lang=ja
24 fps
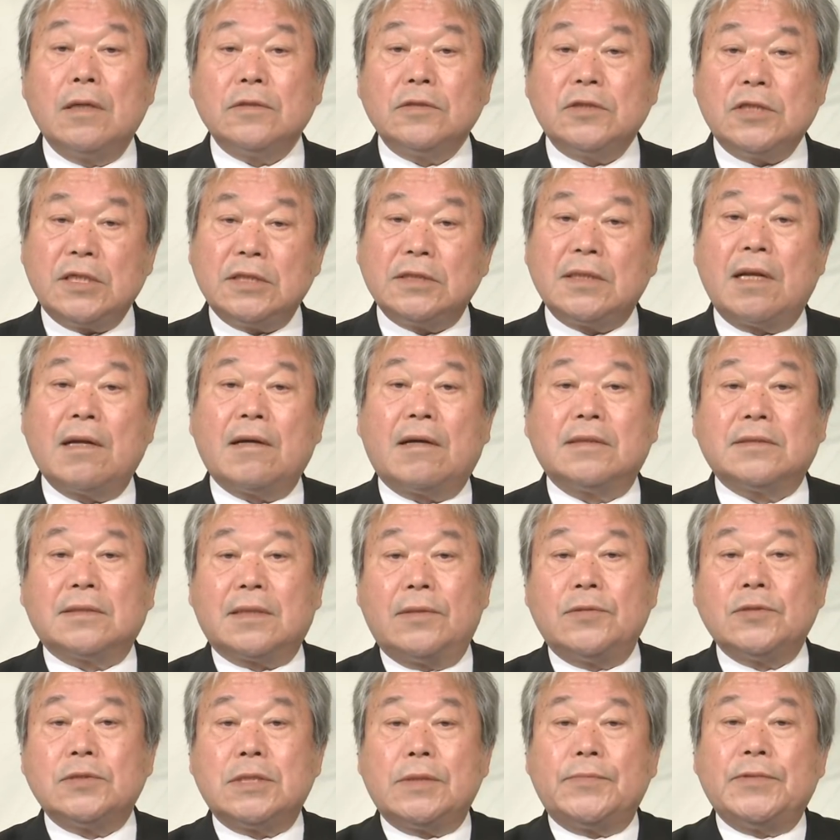小さな数か
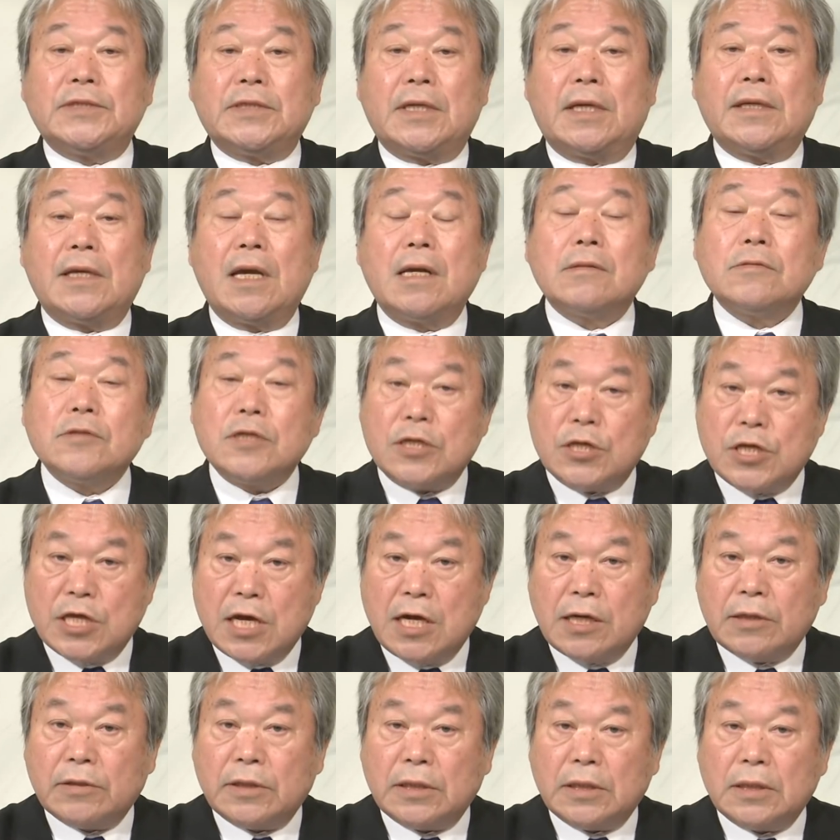もしれません100人
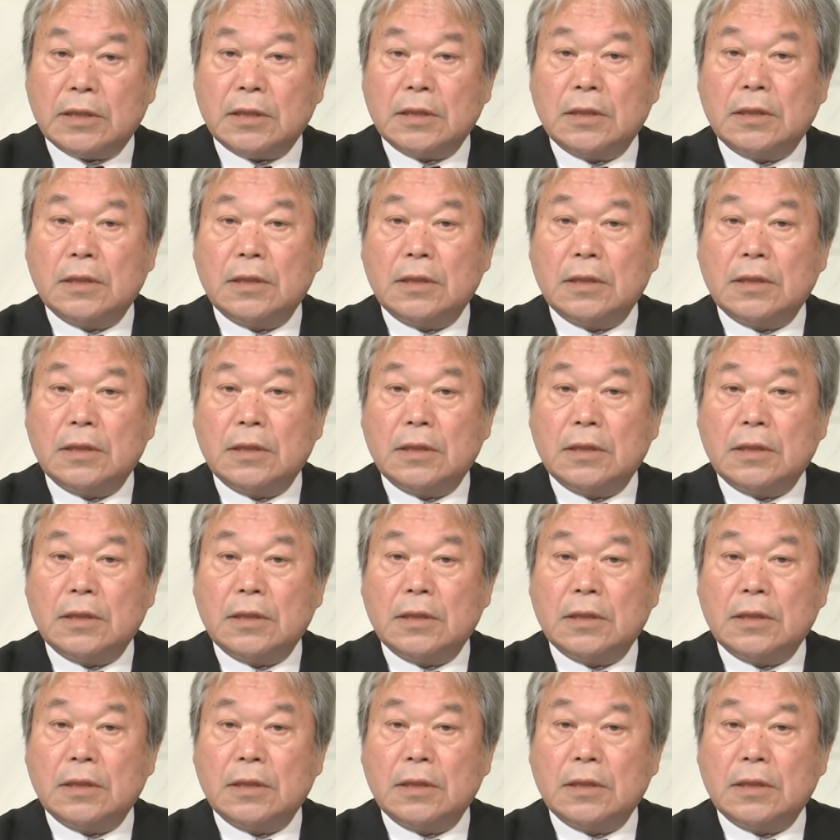200人。